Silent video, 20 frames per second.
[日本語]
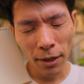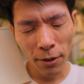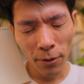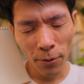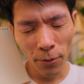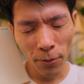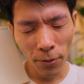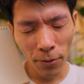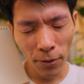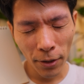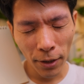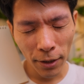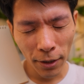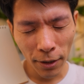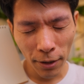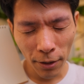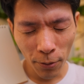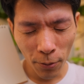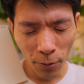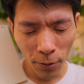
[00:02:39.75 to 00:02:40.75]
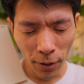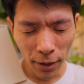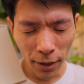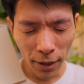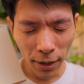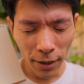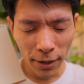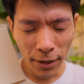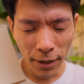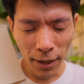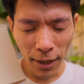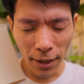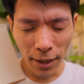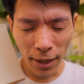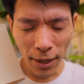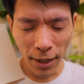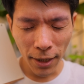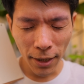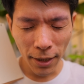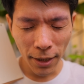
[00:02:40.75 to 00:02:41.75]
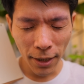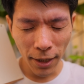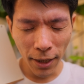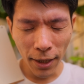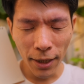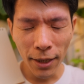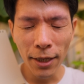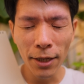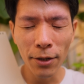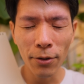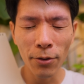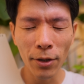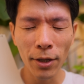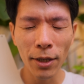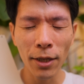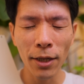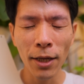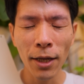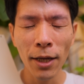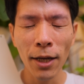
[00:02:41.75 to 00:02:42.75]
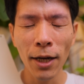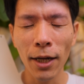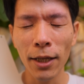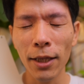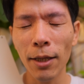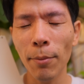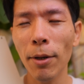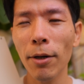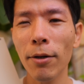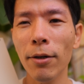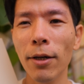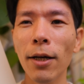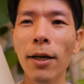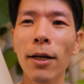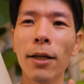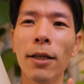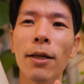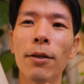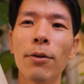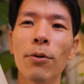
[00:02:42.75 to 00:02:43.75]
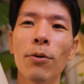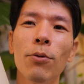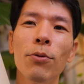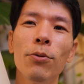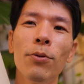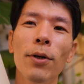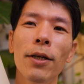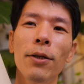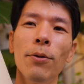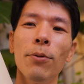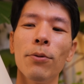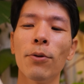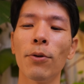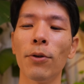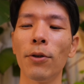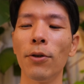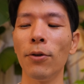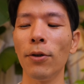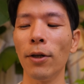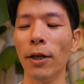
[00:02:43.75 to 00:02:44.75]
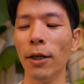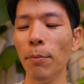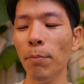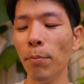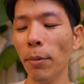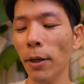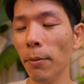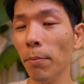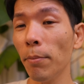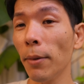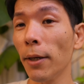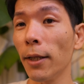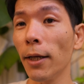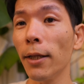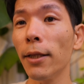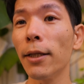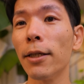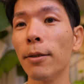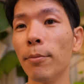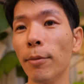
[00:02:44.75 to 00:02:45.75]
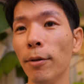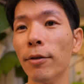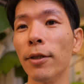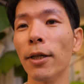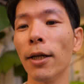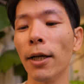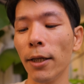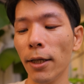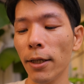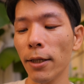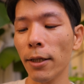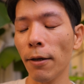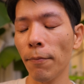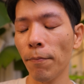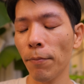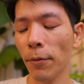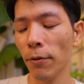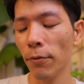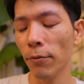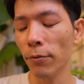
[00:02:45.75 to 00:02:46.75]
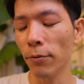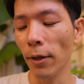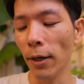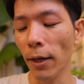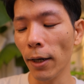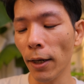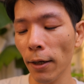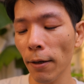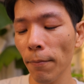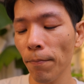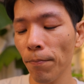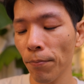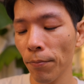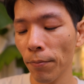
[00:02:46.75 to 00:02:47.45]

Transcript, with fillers: こうやったら、こうなったら辛いなってなってる時、頭の中でその不安要素っていうのがいっぱいいっぱいになってしまうじゃないですか。不安がね。